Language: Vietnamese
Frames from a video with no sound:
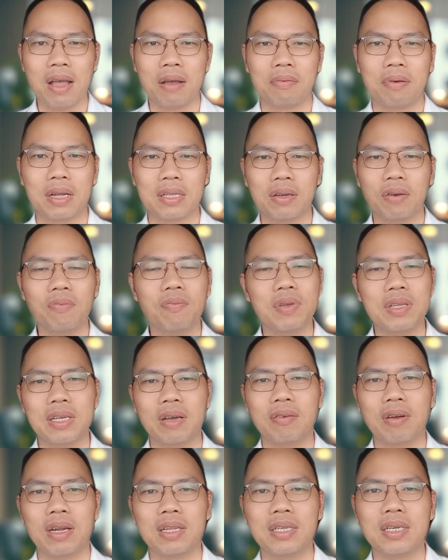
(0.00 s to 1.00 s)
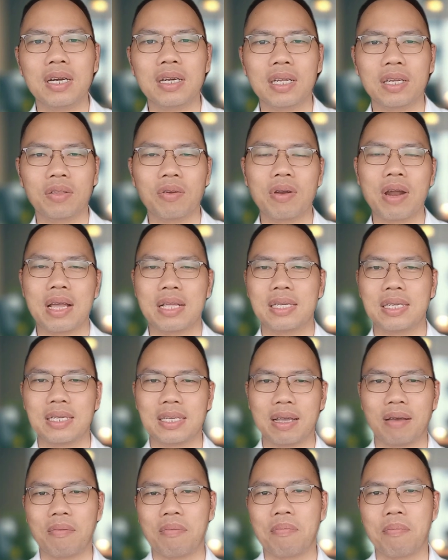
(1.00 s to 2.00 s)
Và trong video lần trước thì tôi đã chia
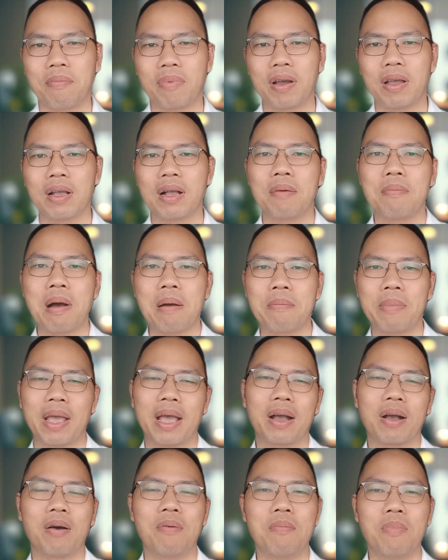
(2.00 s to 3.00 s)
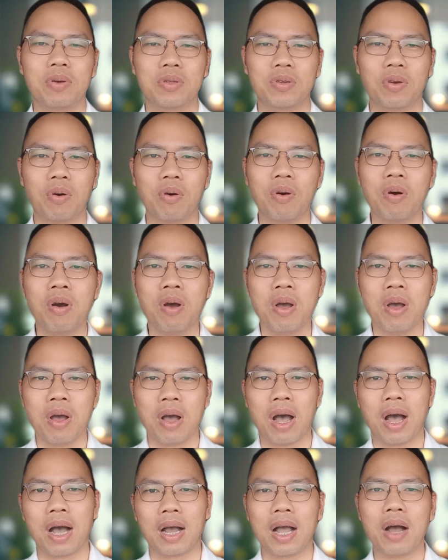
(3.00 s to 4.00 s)
sẻ với các ba mẹ có một số
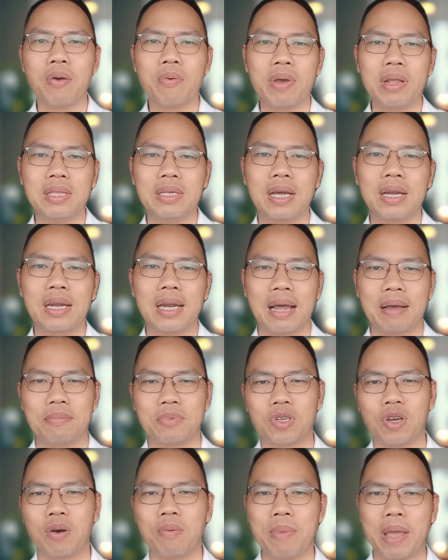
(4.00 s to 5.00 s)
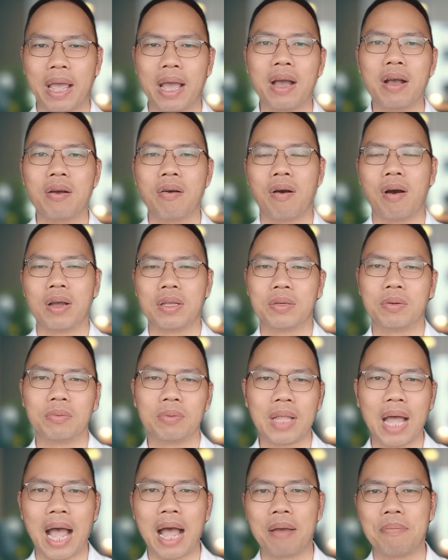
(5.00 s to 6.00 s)
các nguyên nhân làm cho bé của chúng
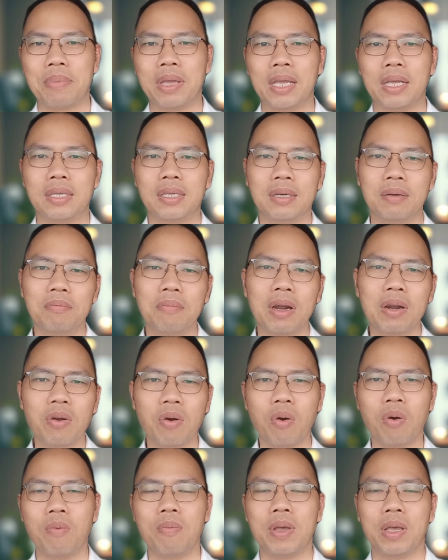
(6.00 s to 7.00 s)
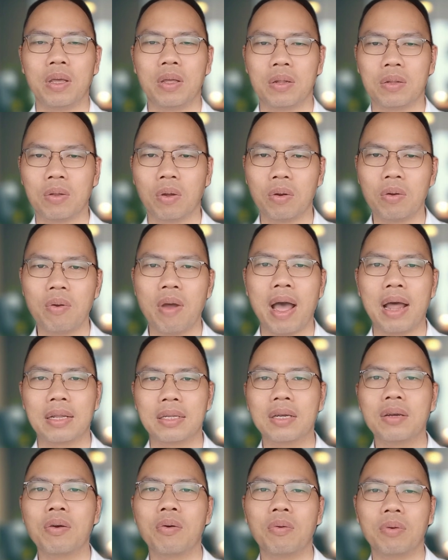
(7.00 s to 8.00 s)
ta bị chứng mất ngủ, bị rối loạn
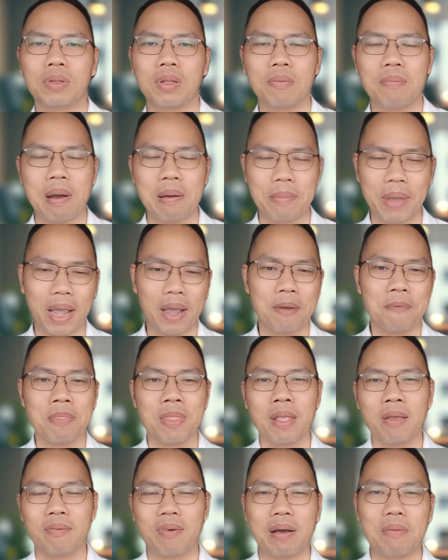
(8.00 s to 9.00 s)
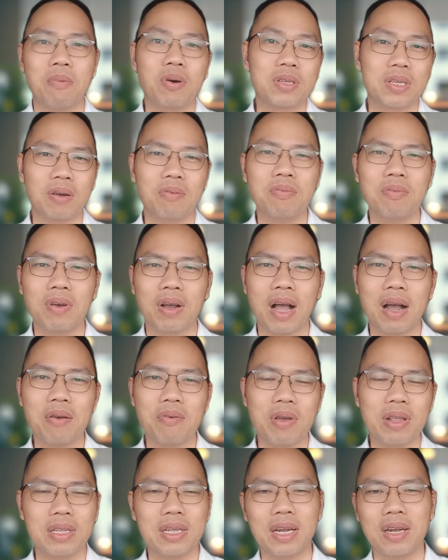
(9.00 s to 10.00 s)
giấc ngủ thưa ba mẹ. Và một trong các
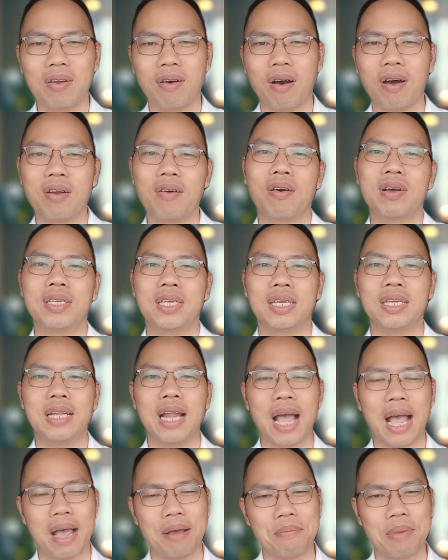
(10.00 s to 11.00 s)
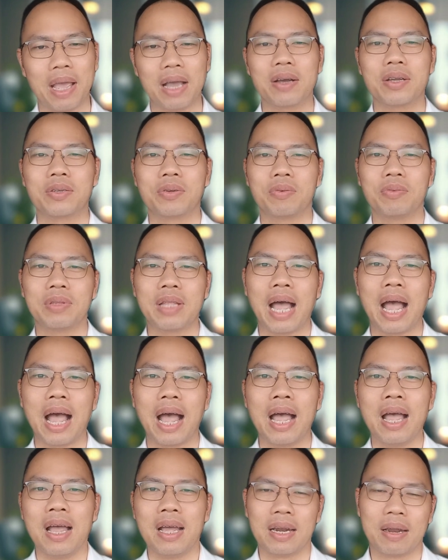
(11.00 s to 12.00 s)
nguyên nhân đó đó chính là bé của chúng ta
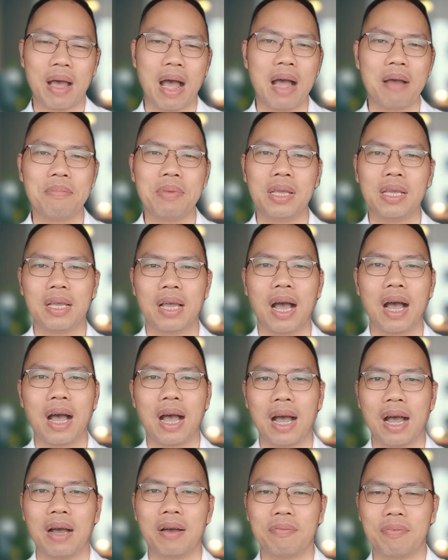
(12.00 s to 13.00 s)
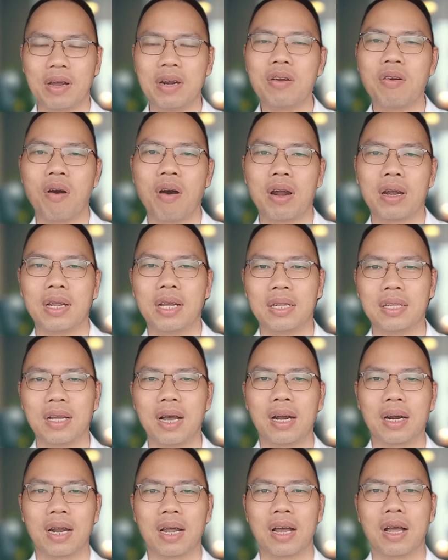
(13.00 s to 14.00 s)
đã bị à, vẫn còn hiện
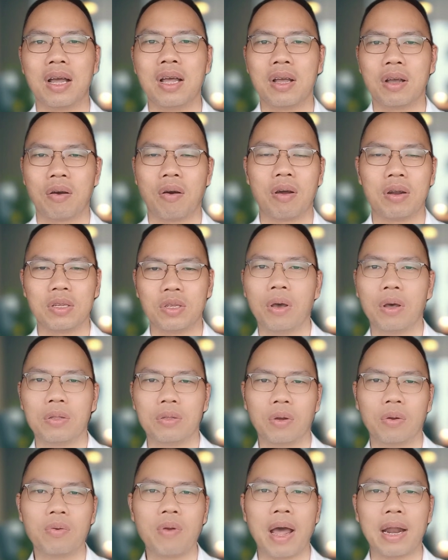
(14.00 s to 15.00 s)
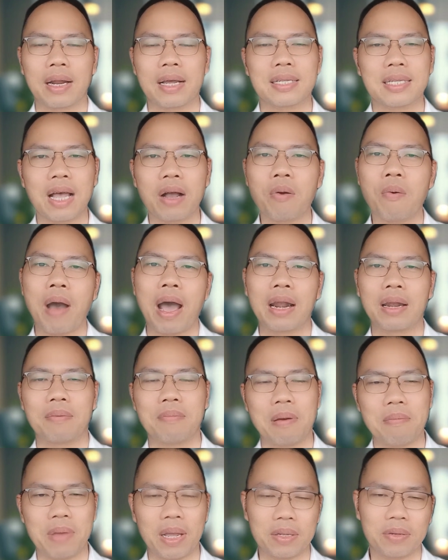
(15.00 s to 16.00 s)
tượng là còn rối loạn các giác quan
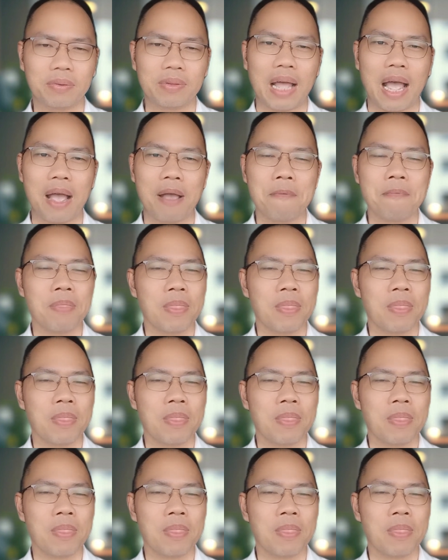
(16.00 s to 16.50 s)
ba mẹ chúng ta.